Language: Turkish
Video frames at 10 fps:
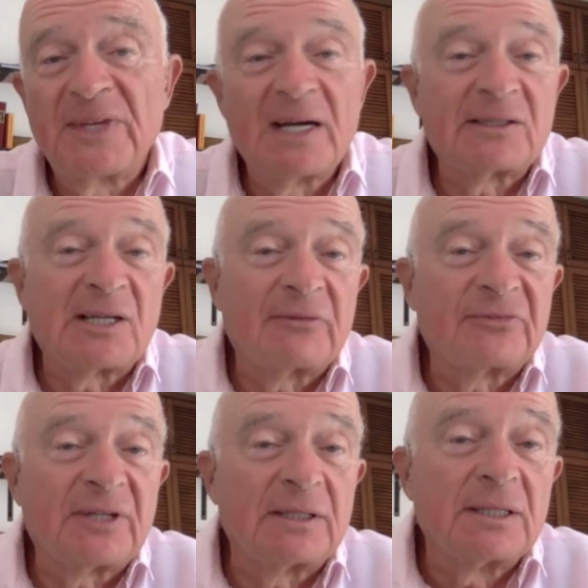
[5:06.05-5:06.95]
Diğer
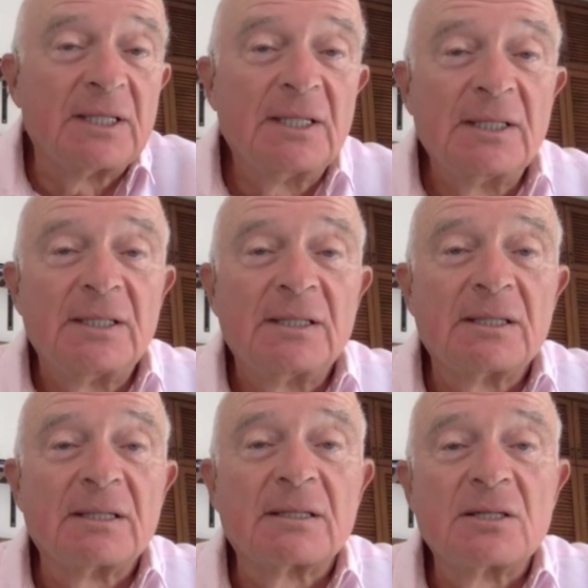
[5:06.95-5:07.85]
taraftan e,
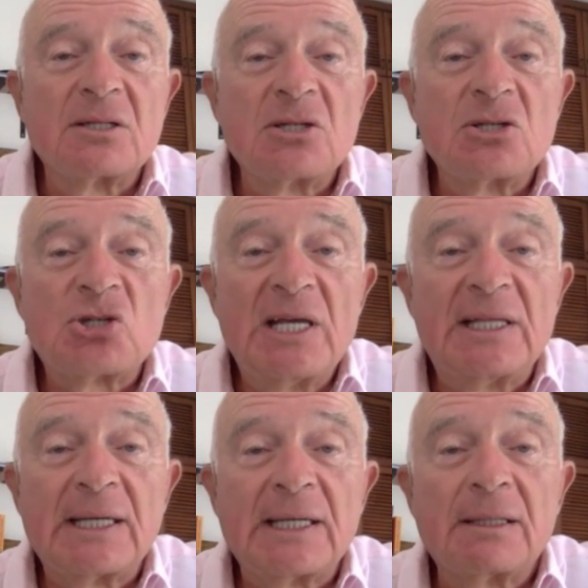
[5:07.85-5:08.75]

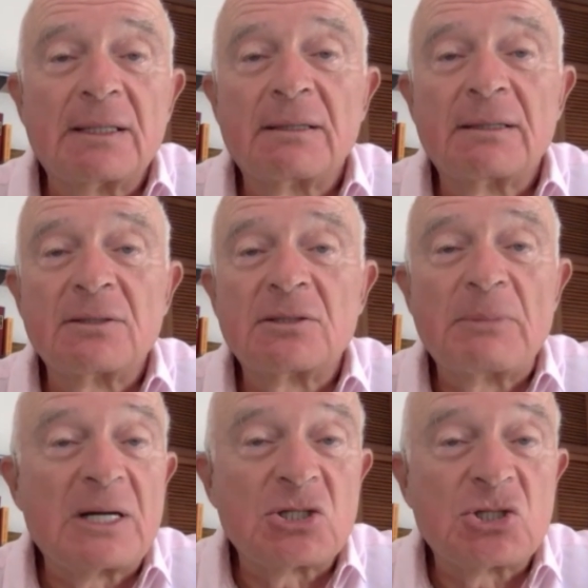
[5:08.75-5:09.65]
şeyde işte
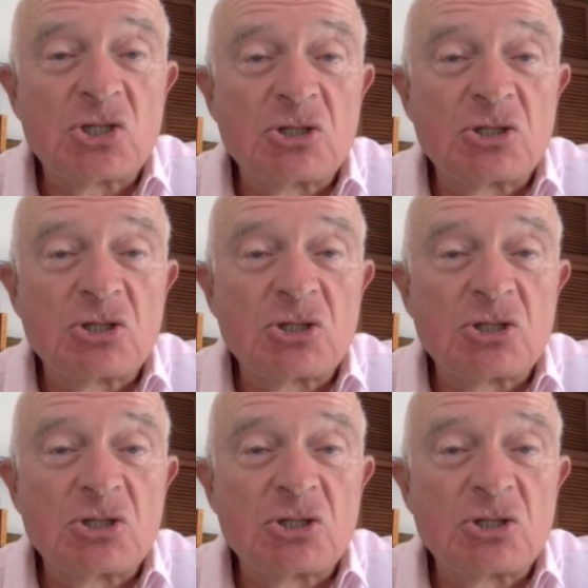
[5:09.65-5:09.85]
Maraş